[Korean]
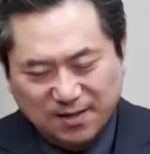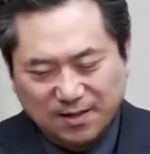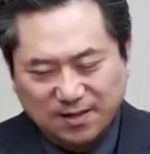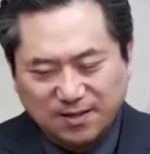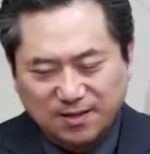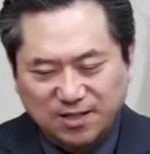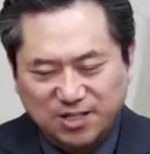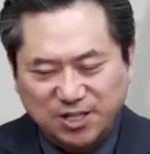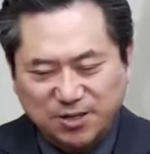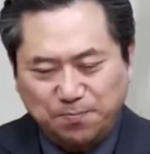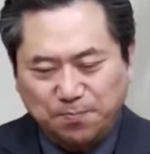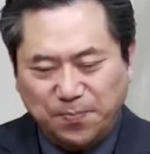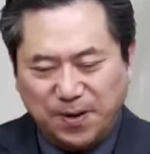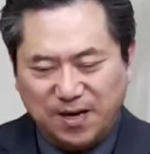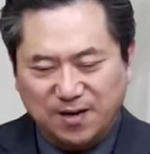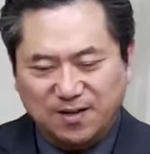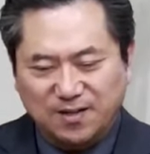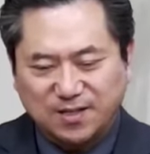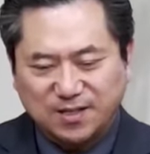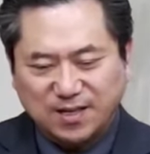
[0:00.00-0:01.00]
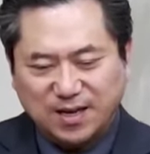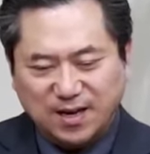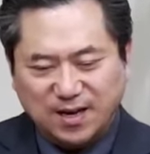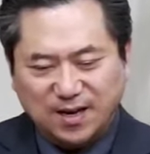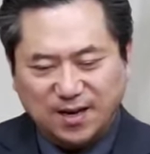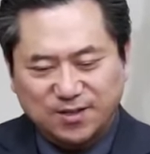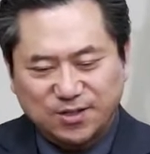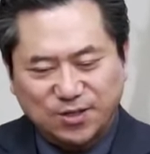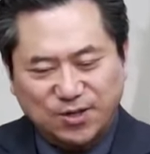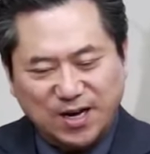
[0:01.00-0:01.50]

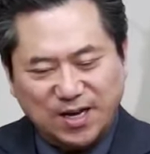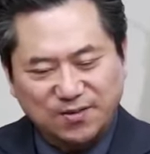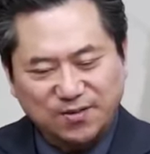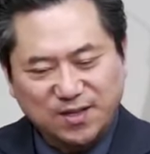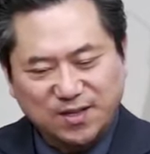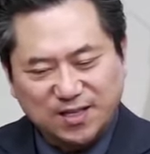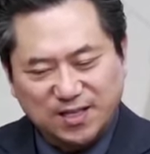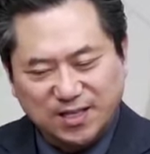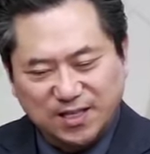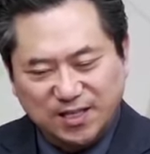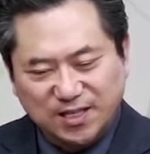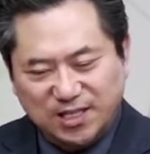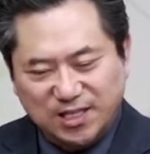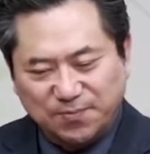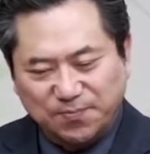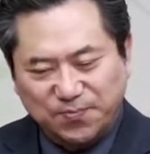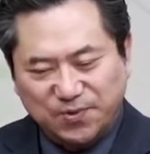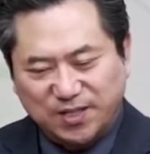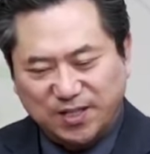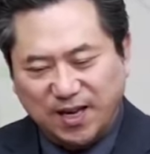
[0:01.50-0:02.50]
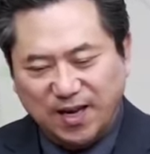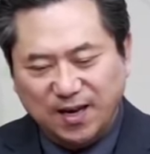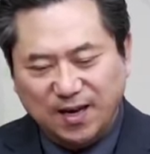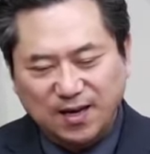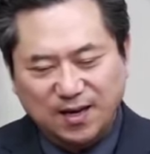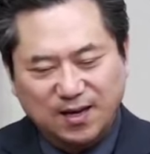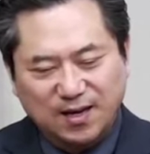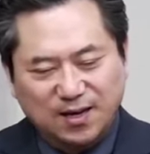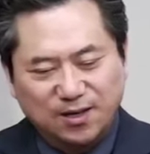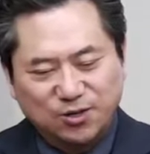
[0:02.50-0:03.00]
18세에서 한 20세
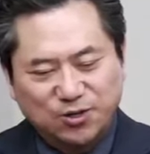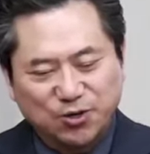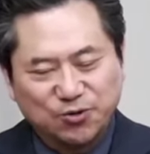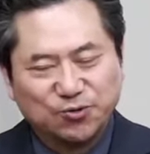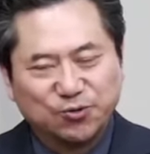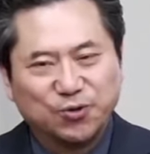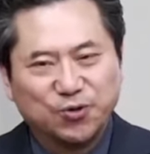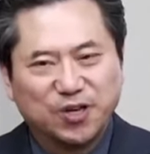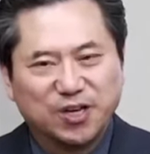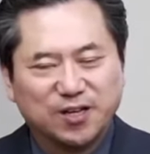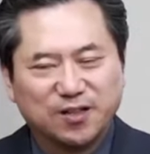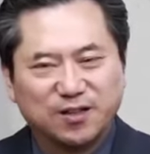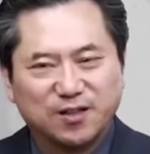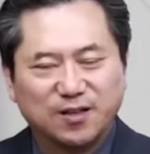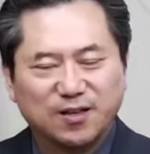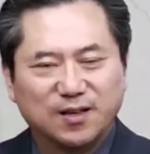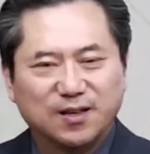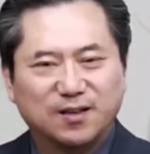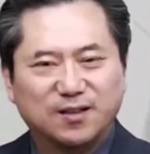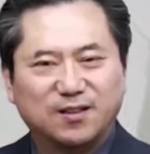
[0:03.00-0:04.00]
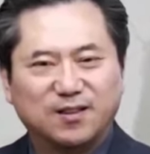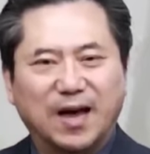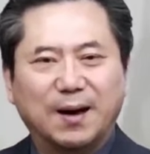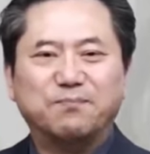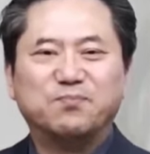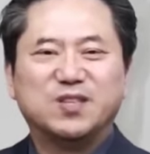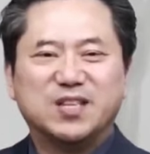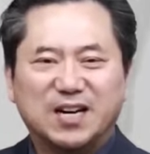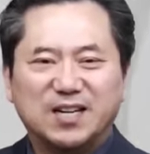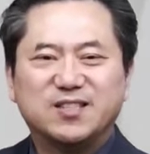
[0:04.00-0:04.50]
정도 되는
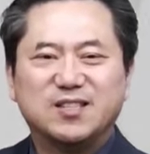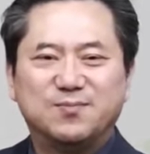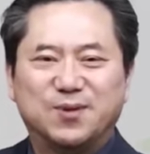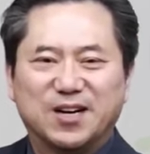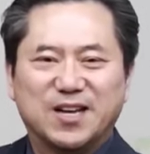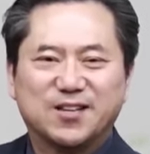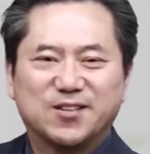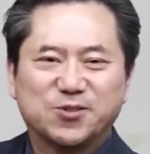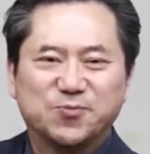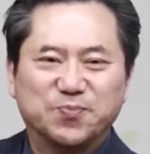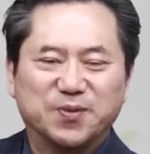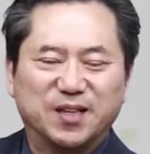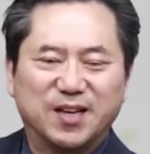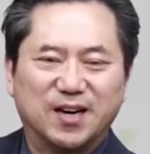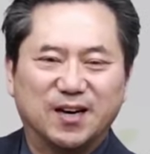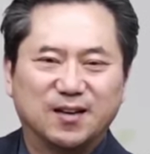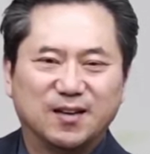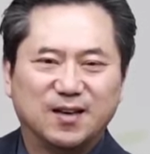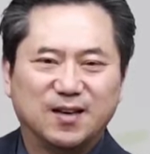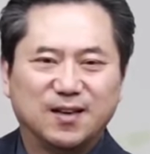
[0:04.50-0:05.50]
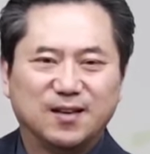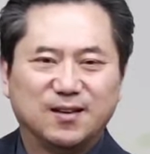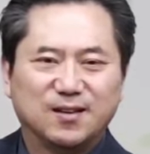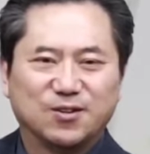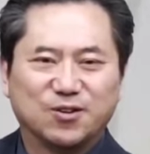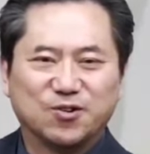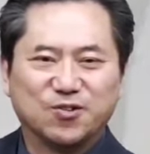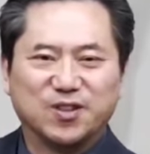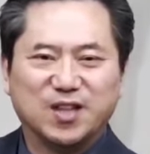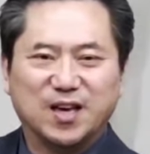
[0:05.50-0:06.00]
남자들만 했습니다.
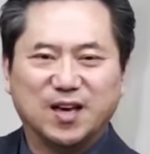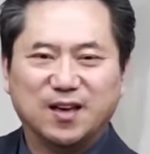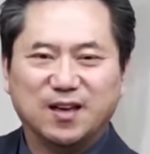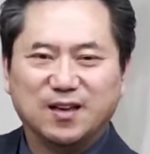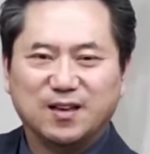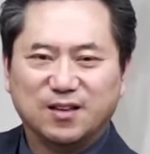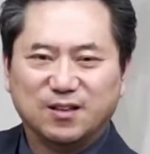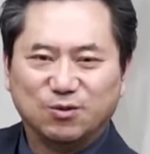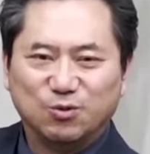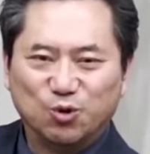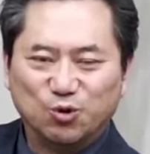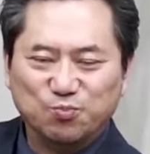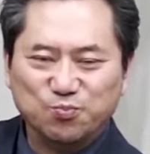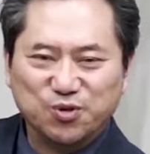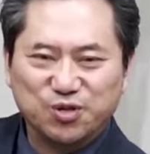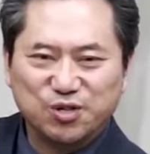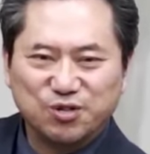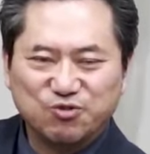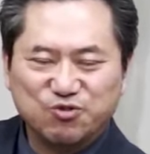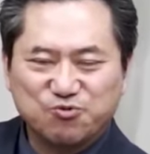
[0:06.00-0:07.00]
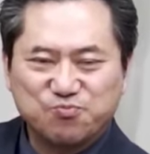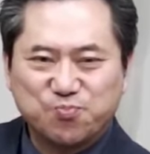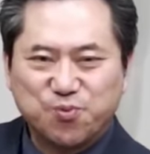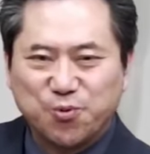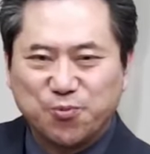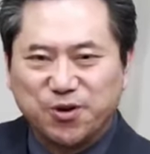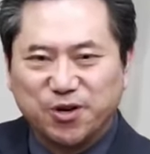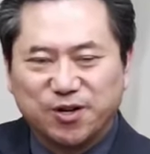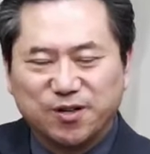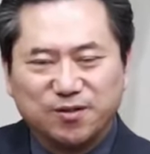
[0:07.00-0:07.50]
그런데 논문을 쭉
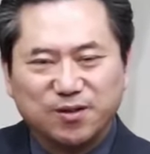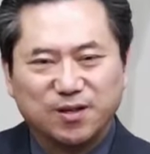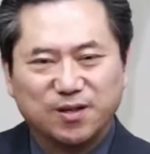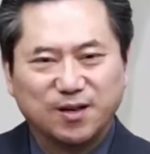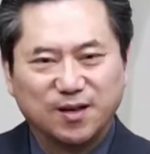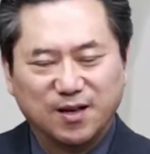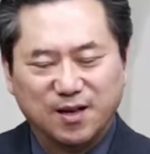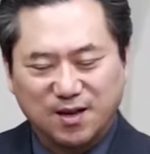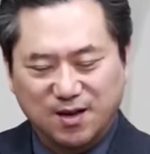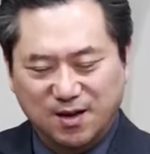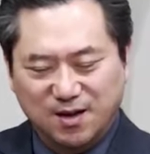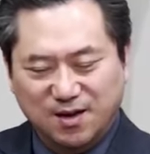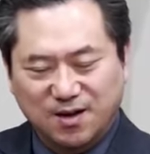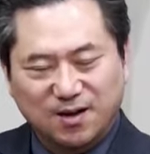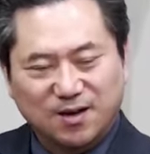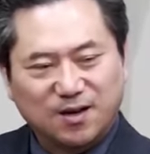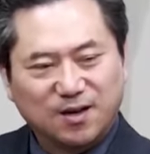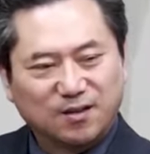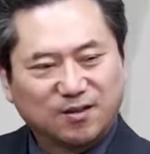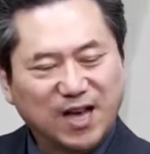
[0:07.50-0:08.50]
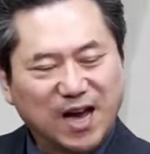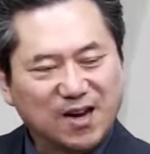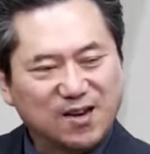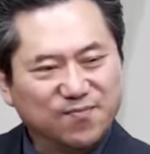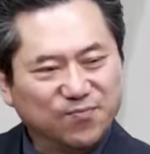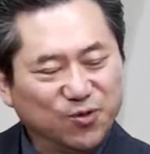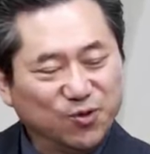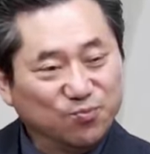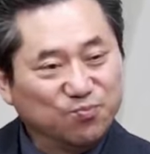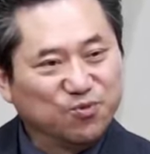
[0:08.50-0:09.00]
보면은 아,
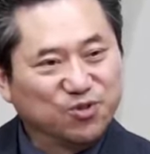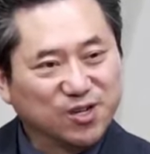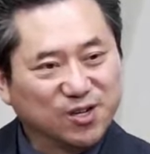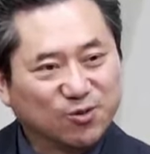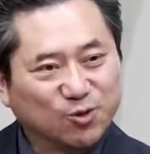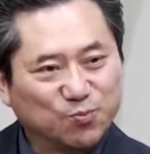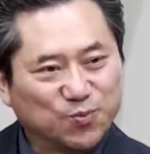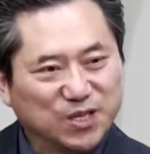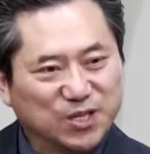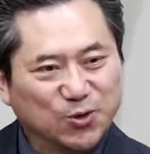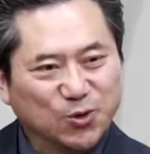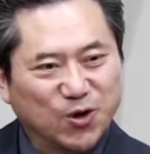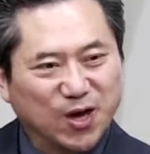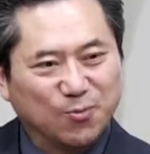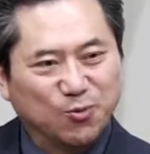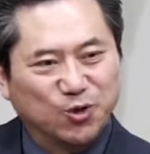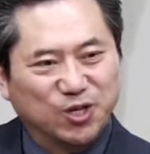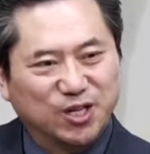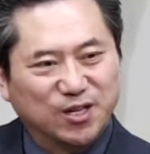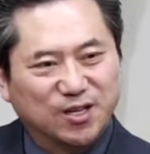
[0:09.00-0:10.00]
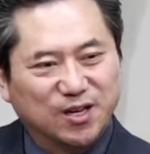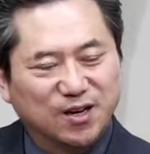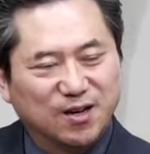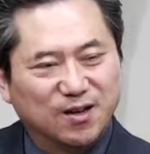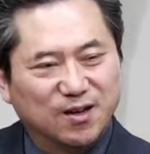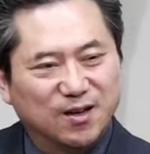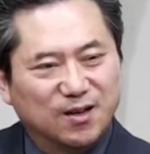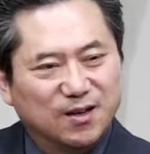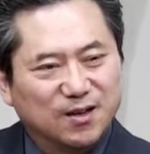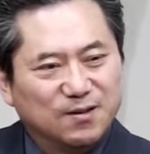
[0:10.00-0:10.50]
다른 논문을 또 비교해 보니까
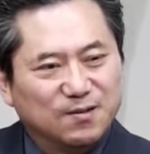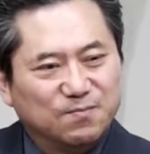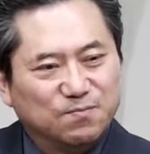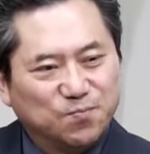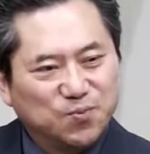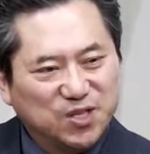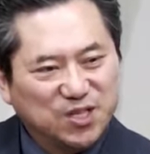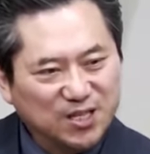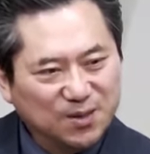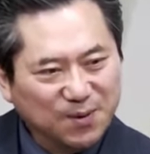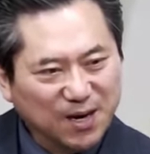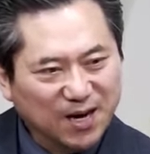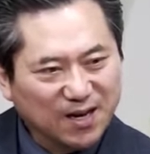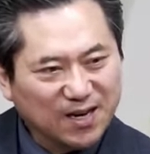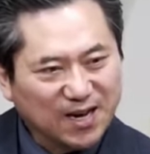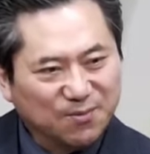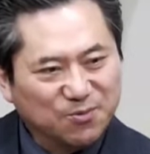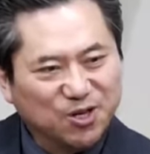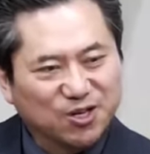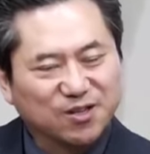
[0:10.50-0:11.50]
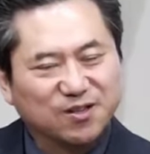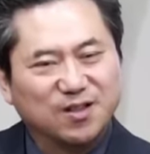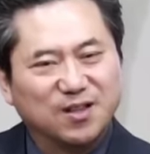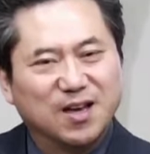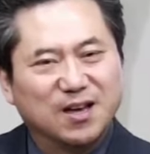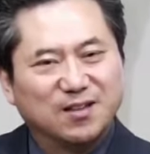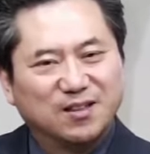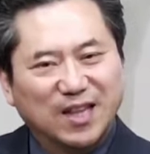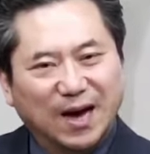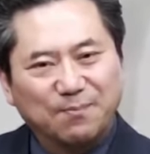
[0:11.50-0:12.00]
비만하면은
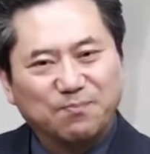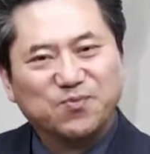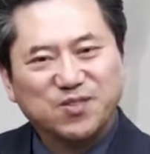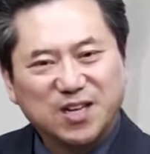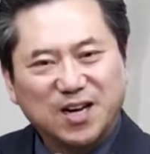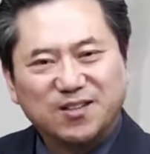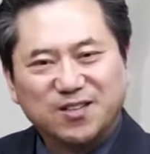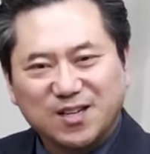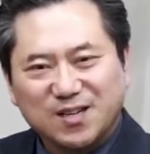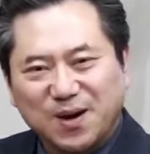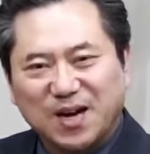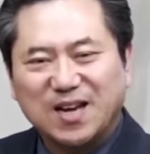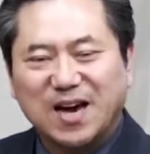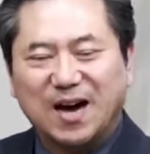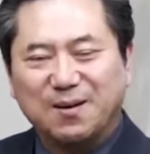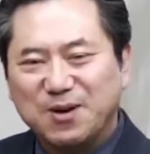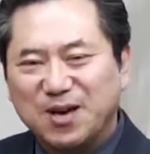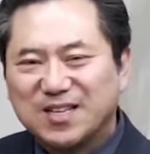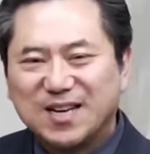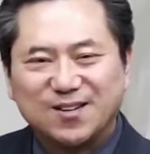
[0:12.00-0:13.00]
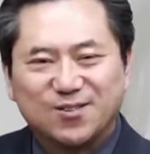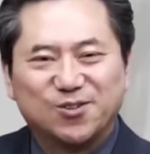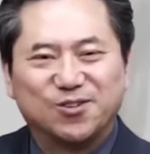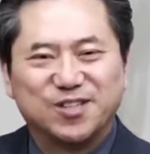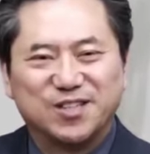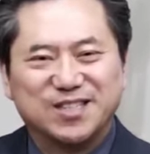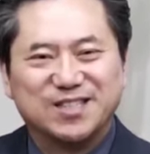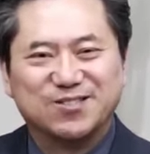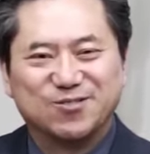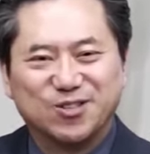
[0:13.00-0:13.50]
남자들만 암에 잘
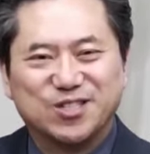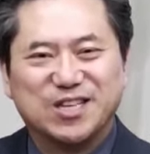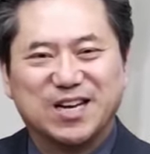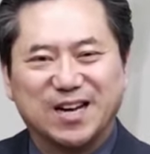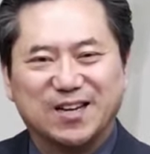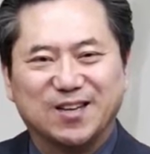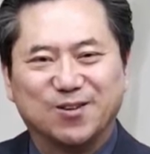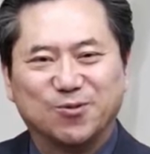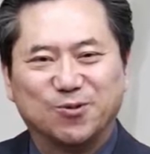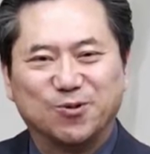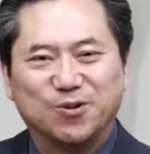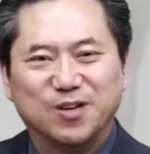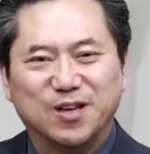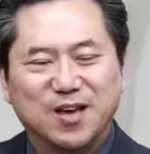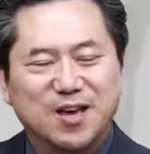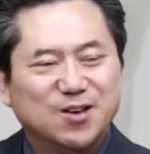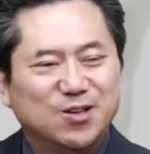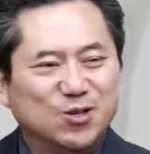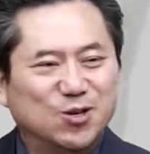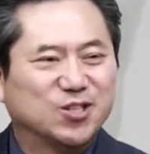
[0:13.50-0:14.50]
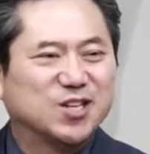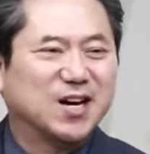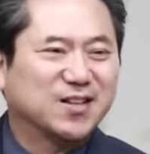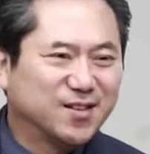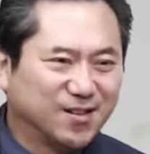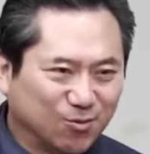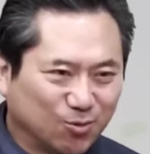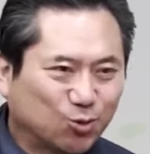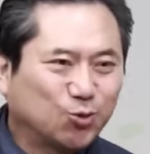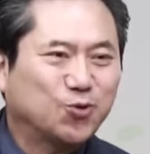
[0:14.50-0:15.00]
걸리는 것이 아니고
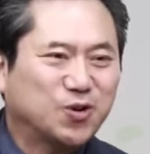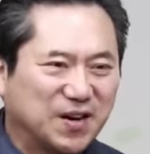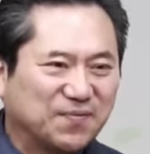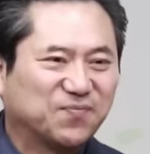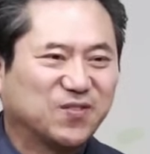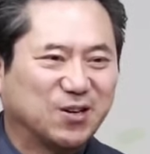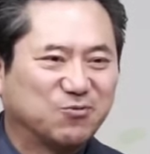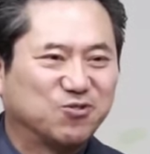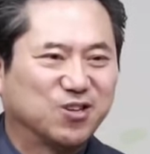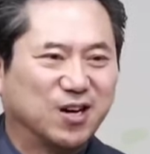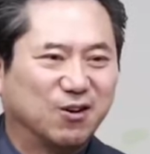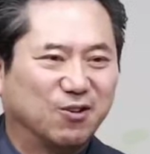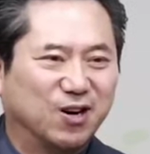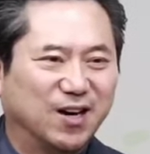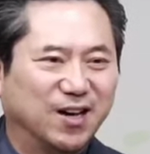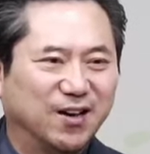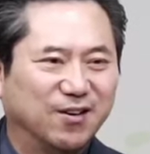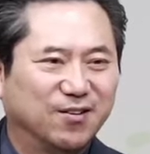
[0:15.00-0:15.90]
여자들도 똑같다고 나와요.